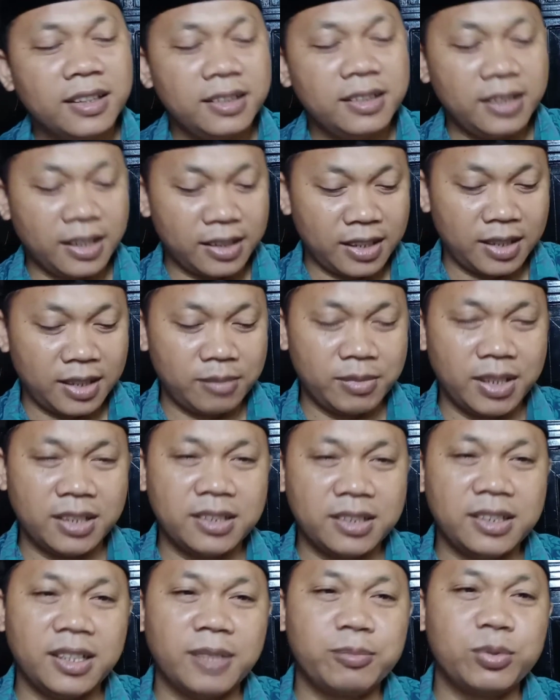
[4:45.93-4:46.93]
Yang
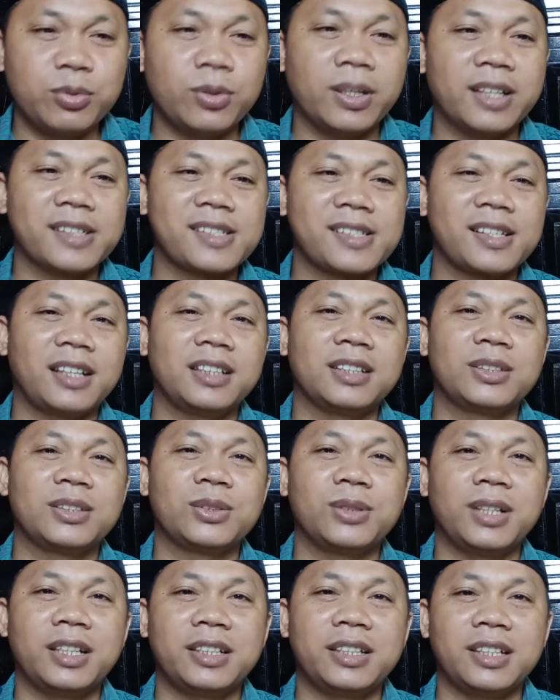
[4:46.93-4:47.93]
namanya puasa
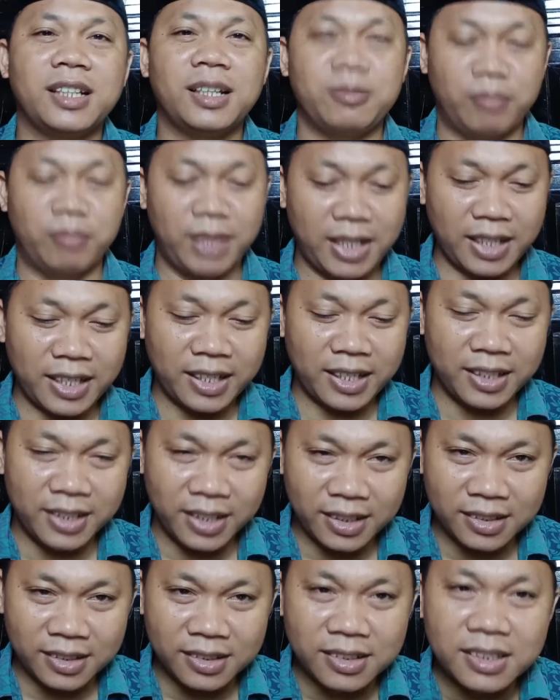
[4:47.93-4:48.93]
itu adalah
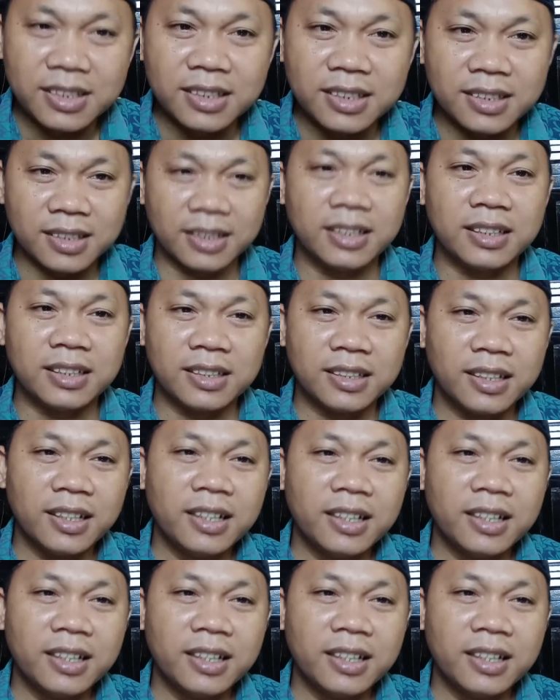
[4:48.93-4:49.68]
menahan diri